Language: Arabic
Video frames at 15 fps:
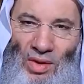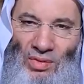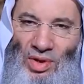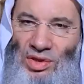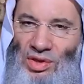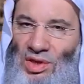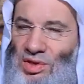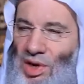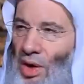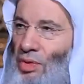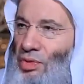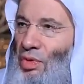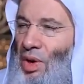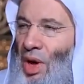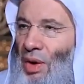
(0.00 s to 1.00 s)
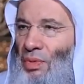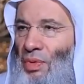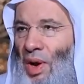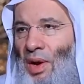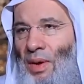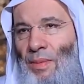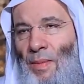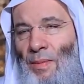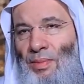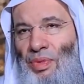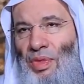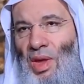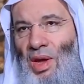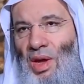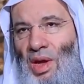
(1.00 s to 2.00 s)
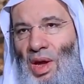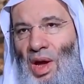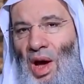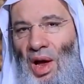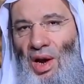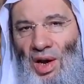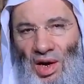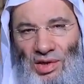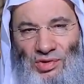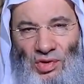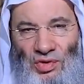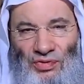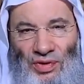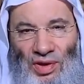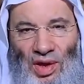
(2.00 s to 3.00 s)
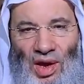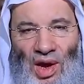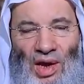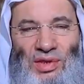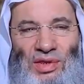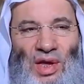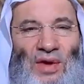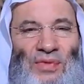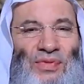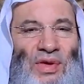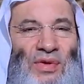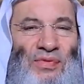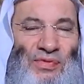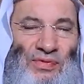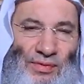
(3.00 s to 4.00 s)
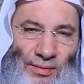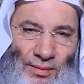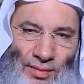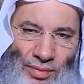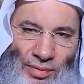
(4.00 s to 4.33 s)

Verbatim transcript: فالتشهد الاول الاصل فيه التخفيف